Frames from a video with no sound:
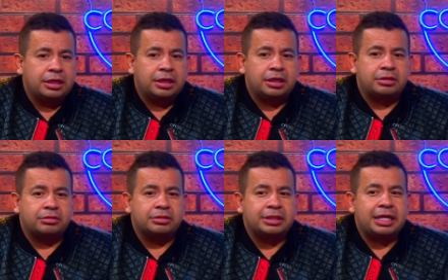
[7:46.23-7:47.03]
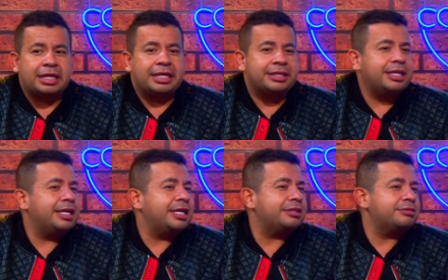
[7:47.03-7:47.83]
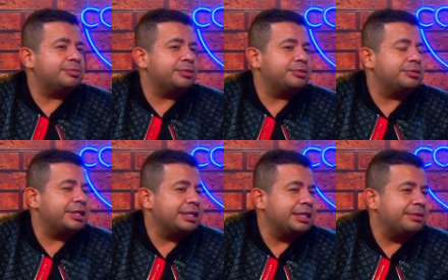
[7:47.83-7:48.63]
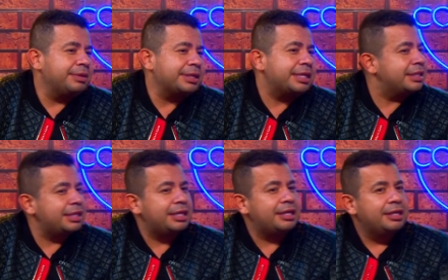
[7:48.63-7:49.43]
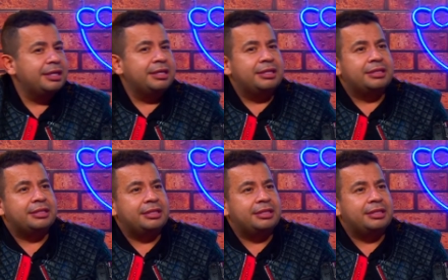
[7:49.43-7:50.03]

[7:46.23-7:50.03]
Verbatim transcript: Entonces, a raíz de eso, pronto de, ver tanta,